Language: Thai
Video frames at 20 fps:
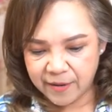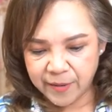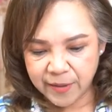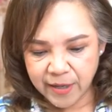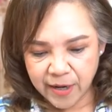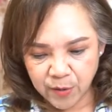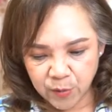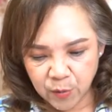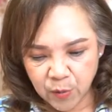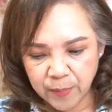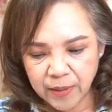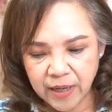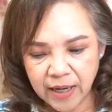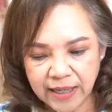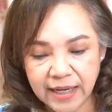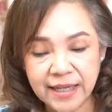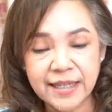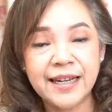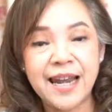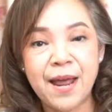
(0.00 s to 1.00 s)
เรียนรู้เพื่อ
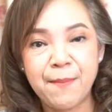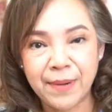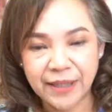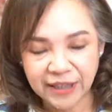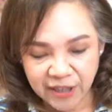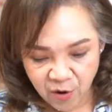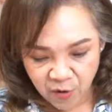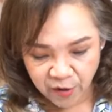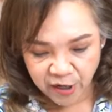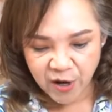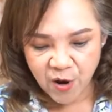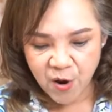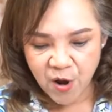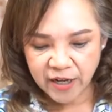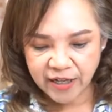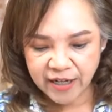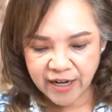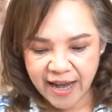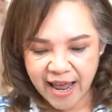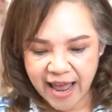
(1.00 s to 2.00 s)
ที่จะนำมาต่อยอ
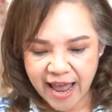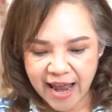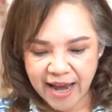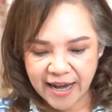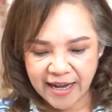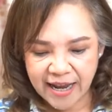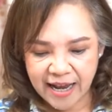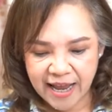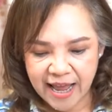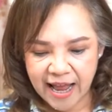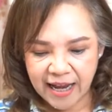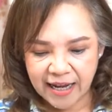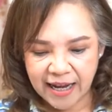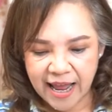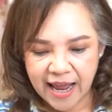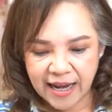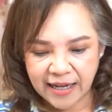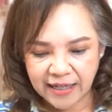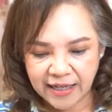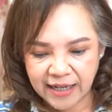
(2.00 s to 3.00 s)
ดก็ได้นะคะ
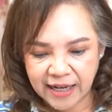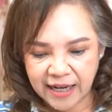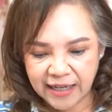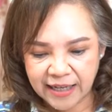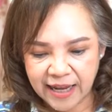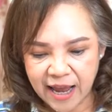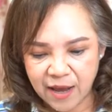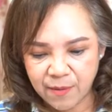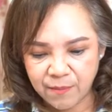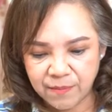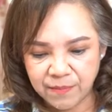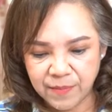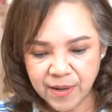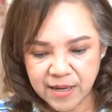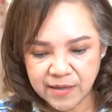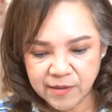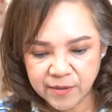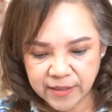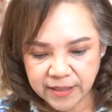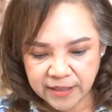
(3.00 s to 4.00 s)
การที่
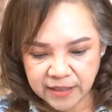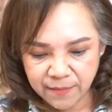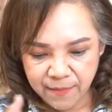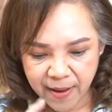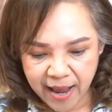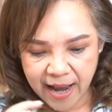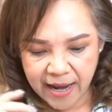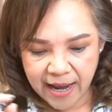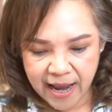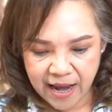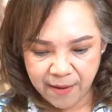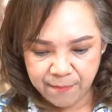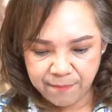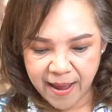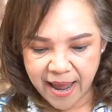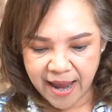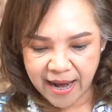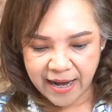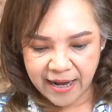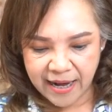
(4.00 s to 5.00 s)
ทำซื้อมาขาย
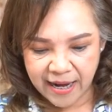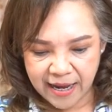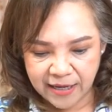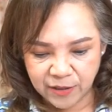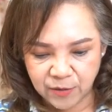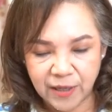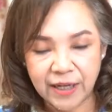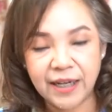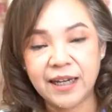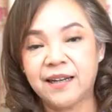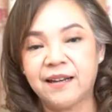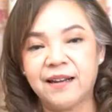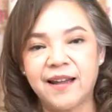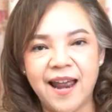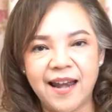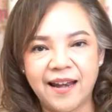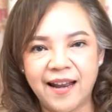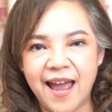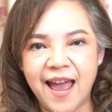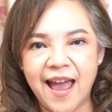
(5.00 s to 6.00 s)
ไปนะคะธุรกิจ
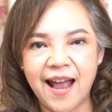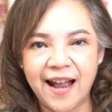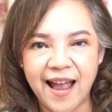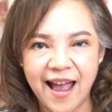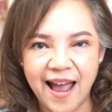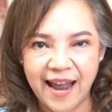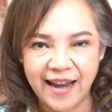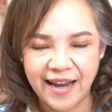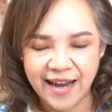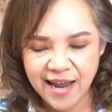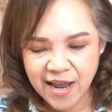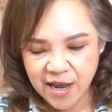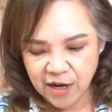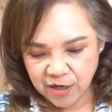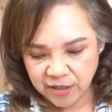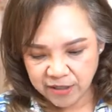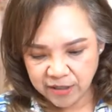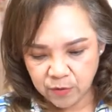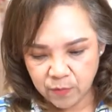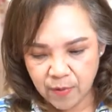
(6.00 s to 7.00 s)
การค้าขาย
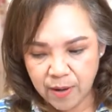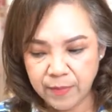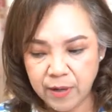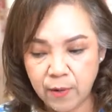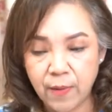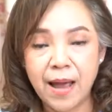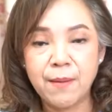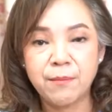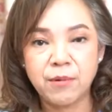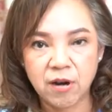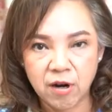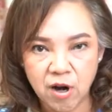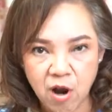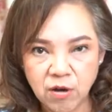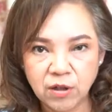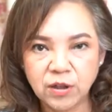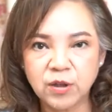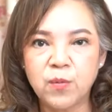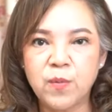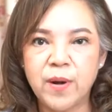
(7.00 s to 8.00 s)
ก็ถือว่ามีความคล่
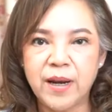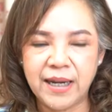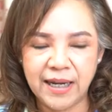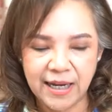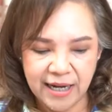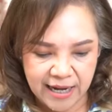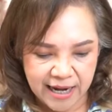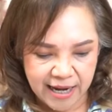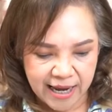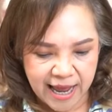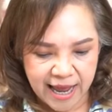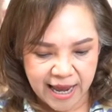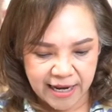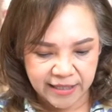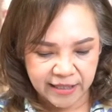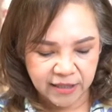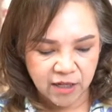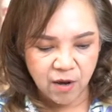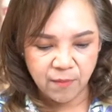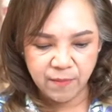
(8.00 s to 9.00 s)
องตัวดีนะคะอา
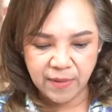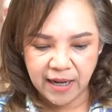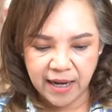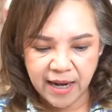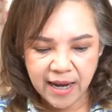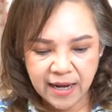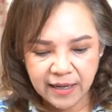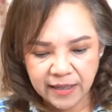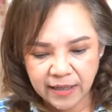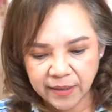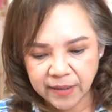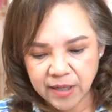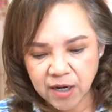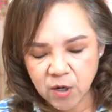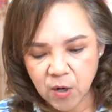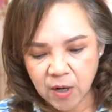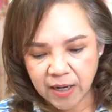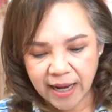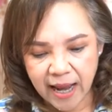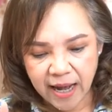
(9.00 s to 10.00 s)
จจะต้องมีในเรื่อ
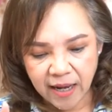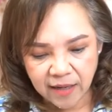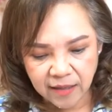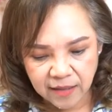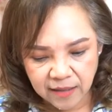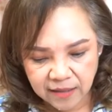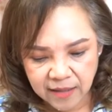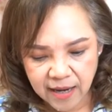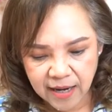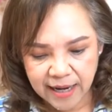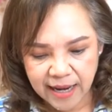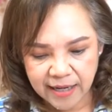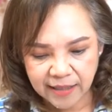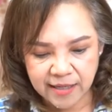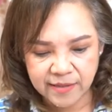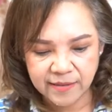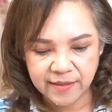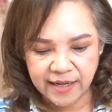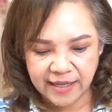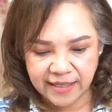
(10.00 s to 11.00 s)
งของการเลือกการ
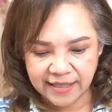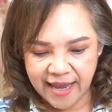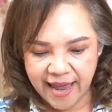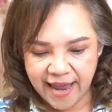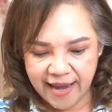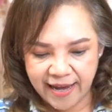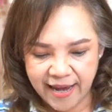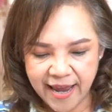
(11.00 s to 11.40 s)
ตัดสินใจ